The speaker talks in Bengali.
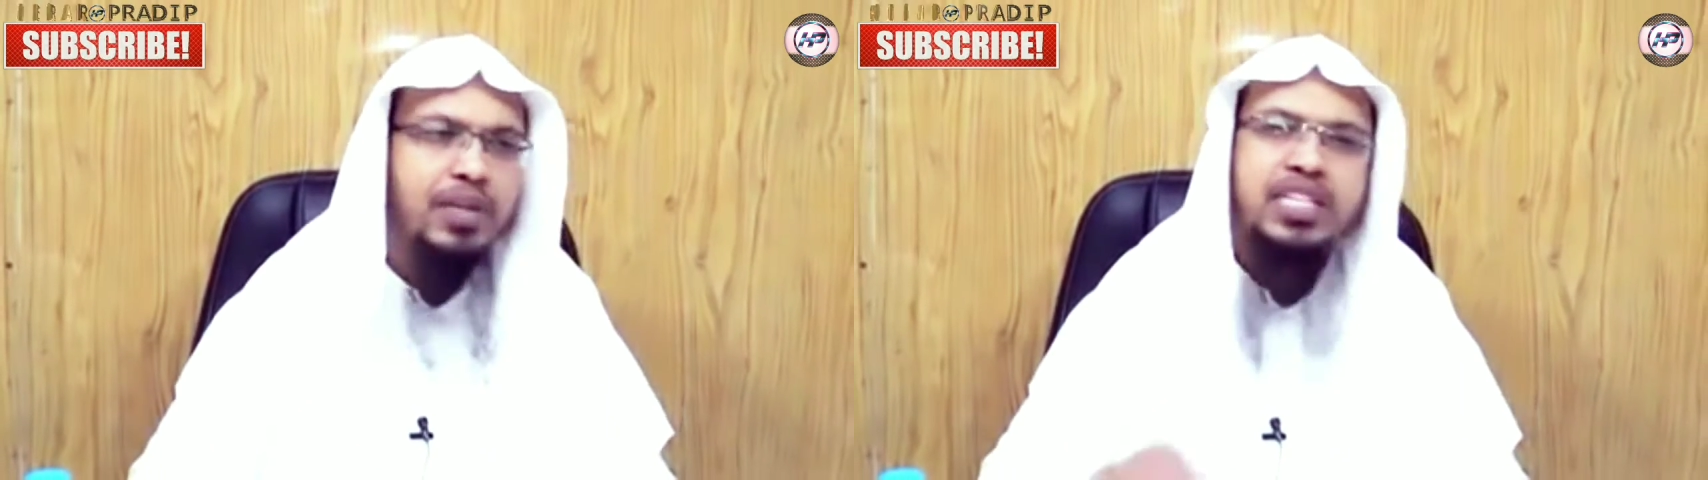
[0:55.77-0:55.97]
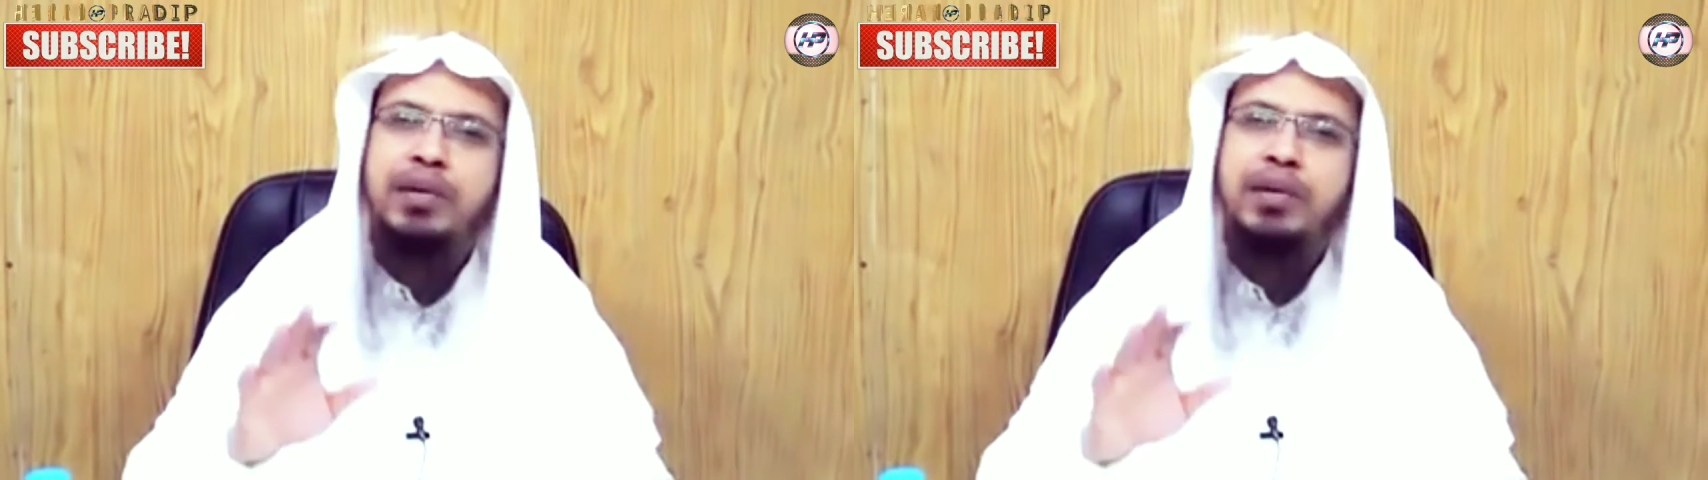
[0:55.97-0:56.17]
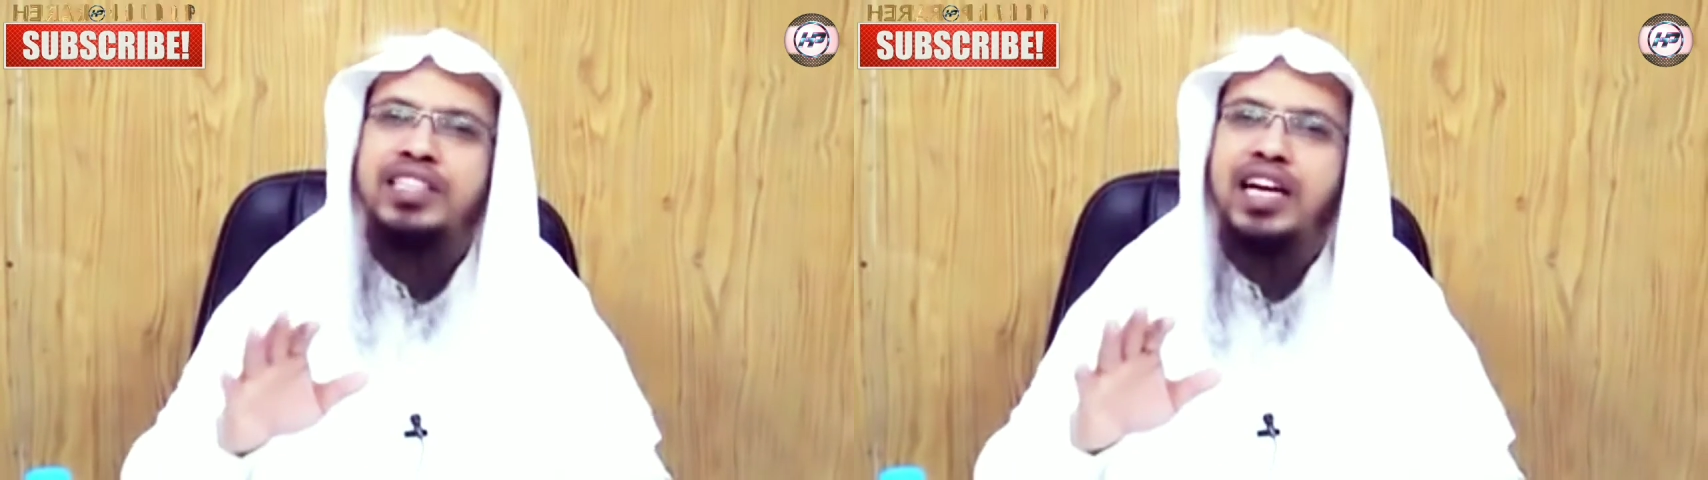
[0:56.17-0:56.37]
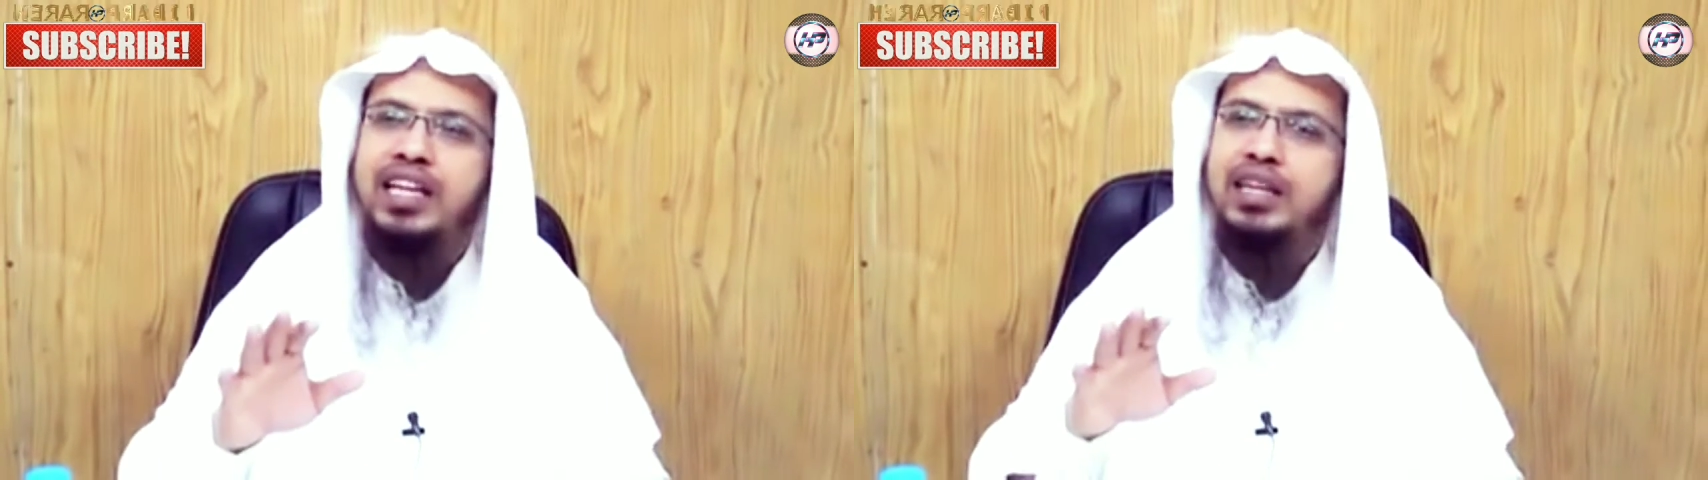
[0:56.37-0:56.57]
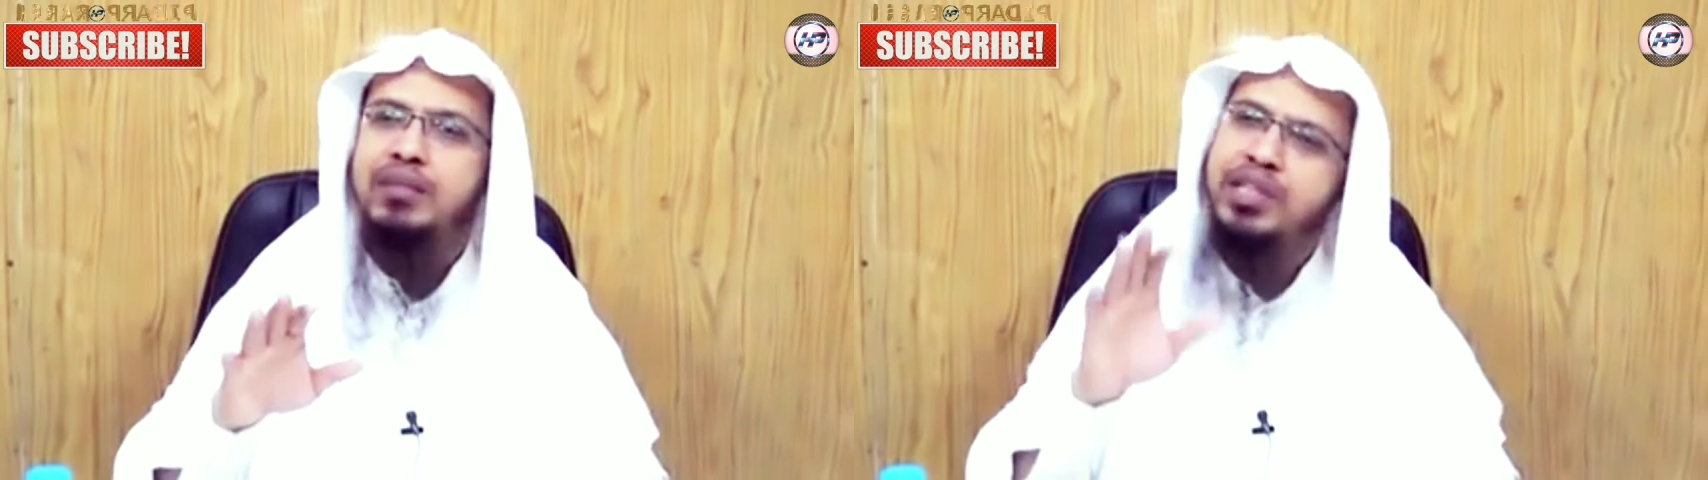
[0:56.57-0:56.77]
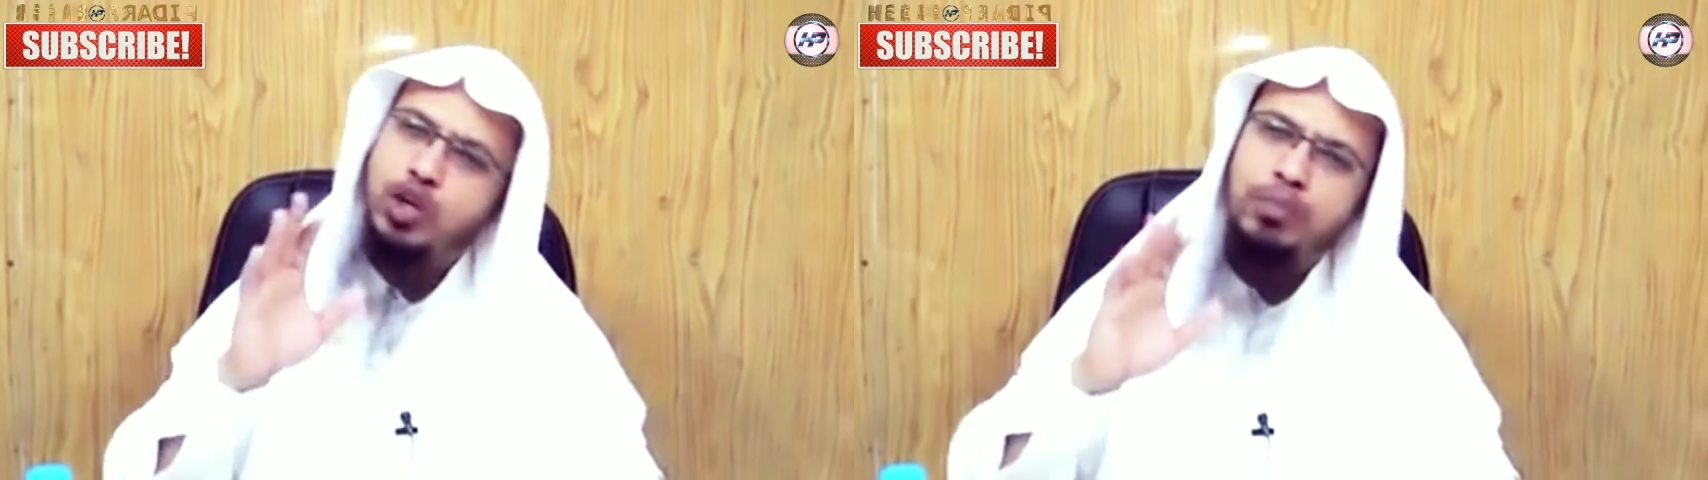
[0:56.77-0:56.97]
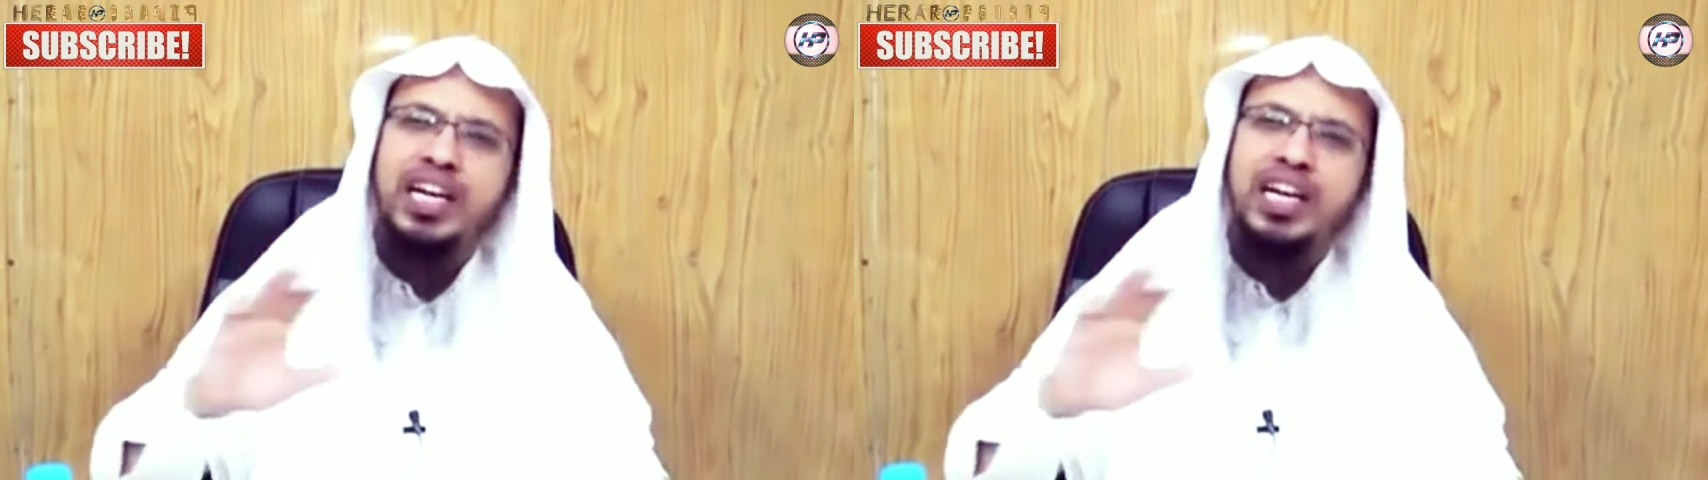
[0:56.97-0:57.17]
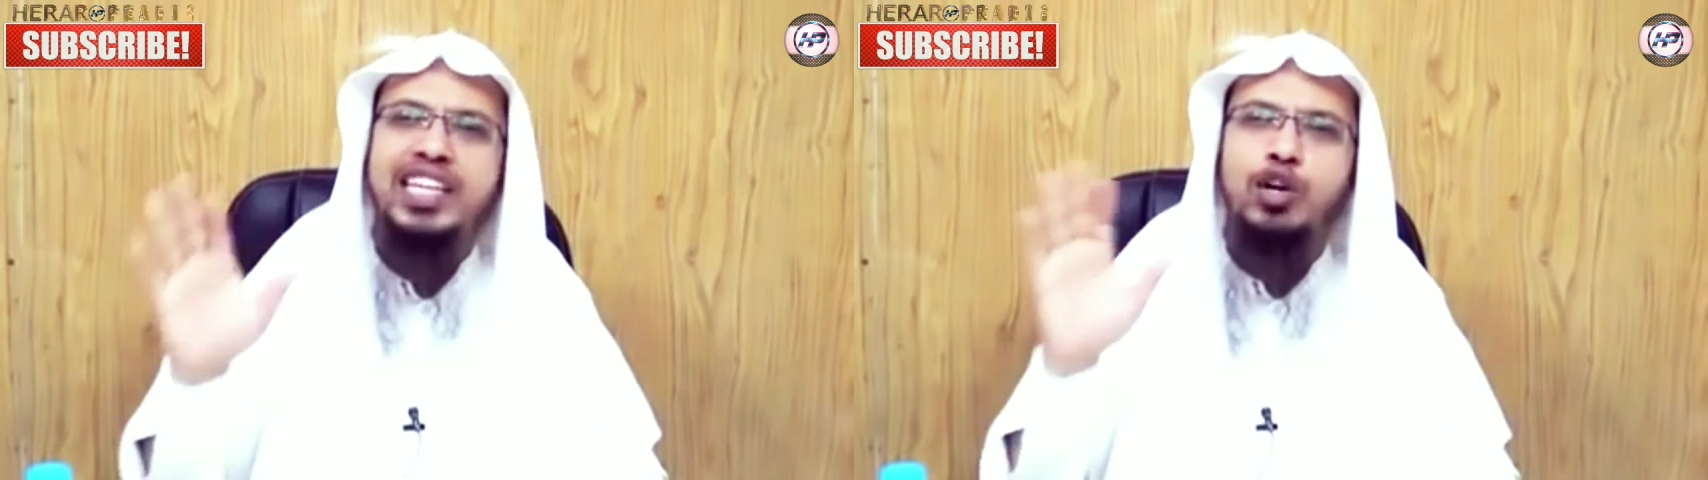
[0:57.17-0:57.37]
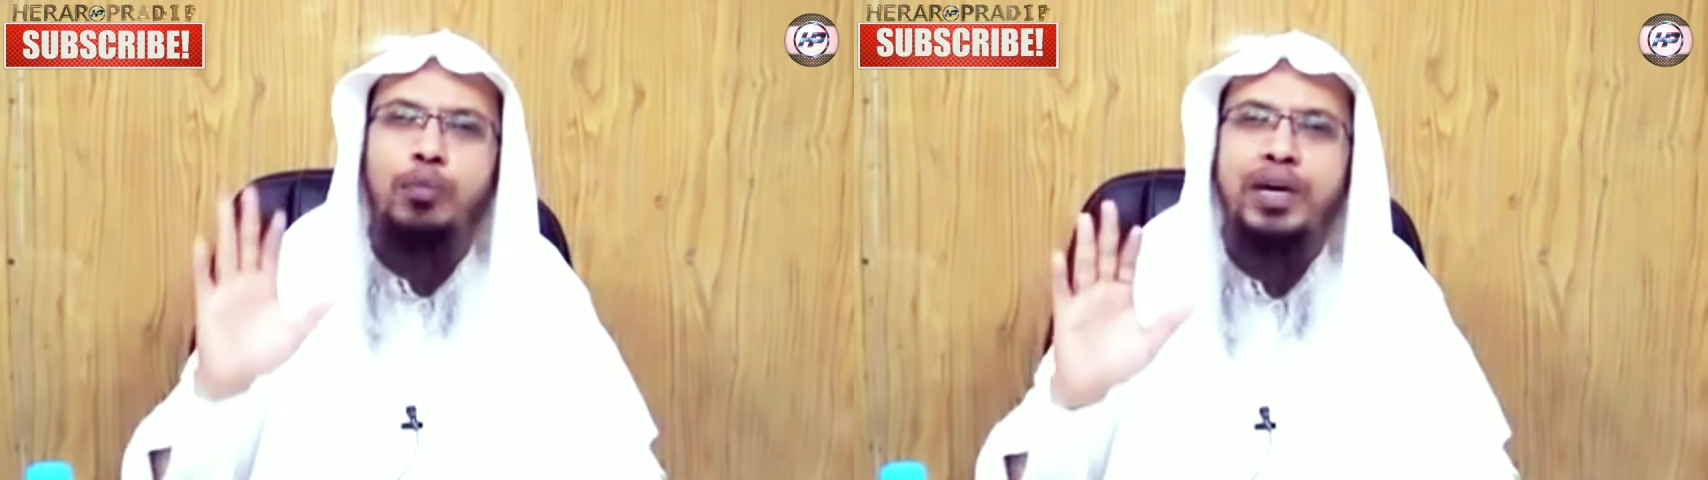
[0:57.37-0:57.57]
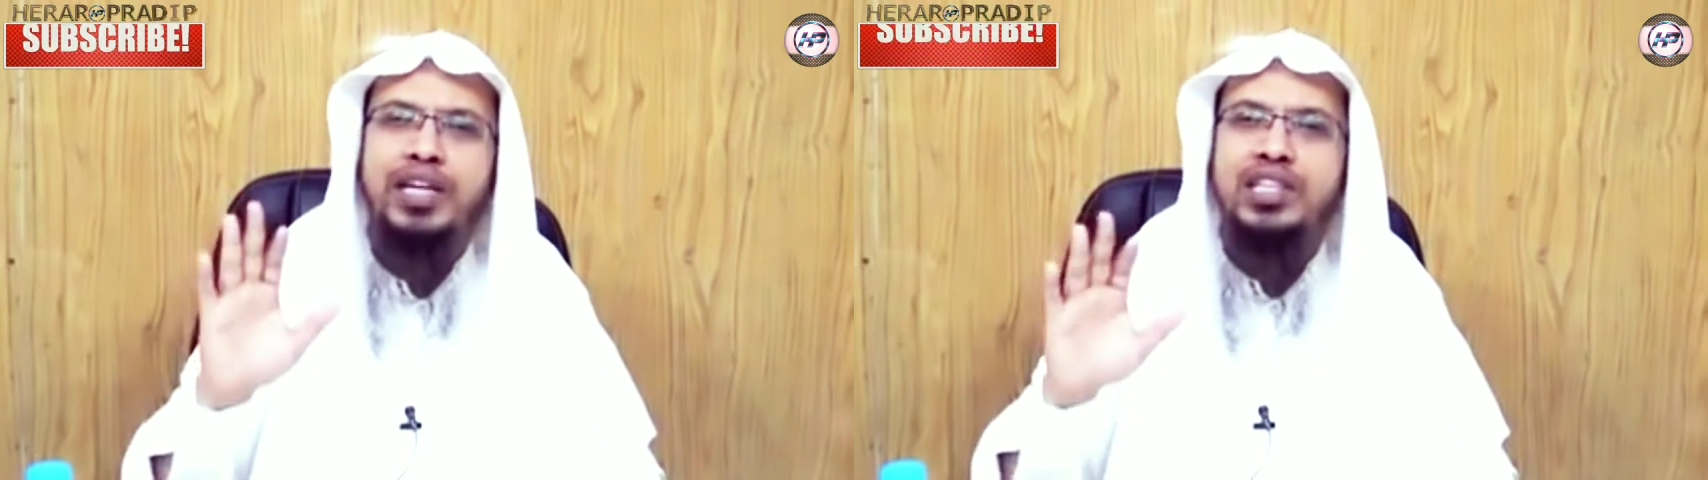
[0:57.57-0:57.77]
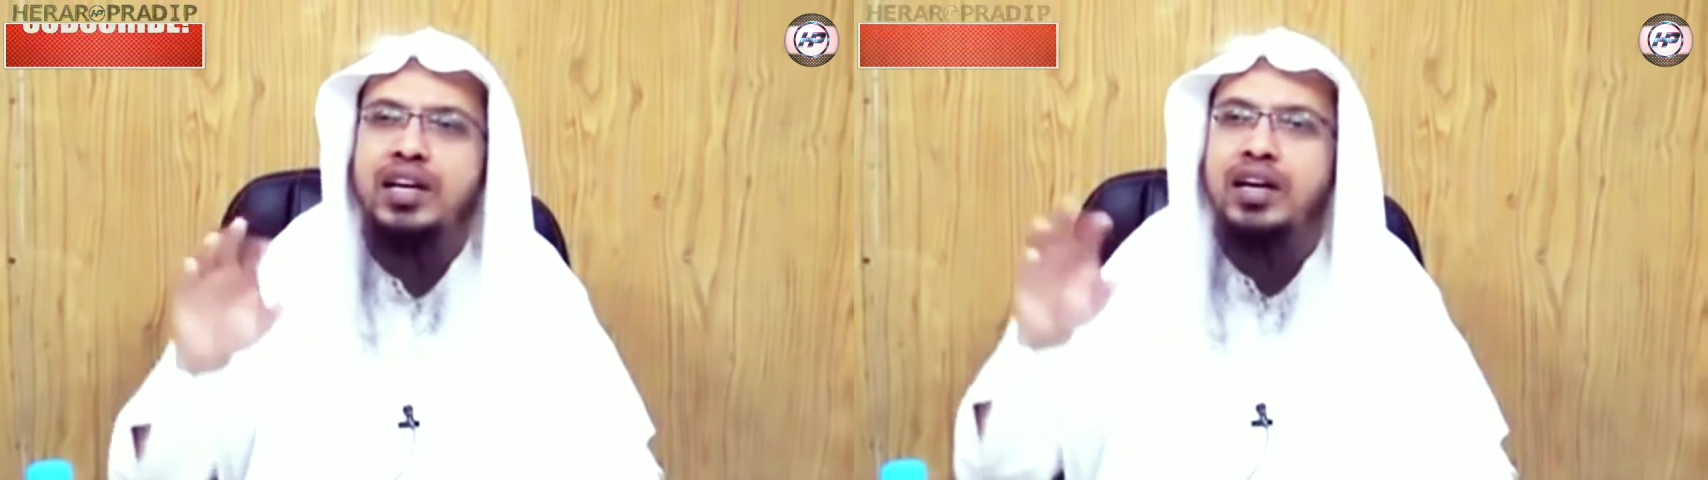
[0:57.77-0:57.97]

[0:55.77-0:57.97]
বেশিরভাগ জায়গাতে সব জায়গাতে কম বেশ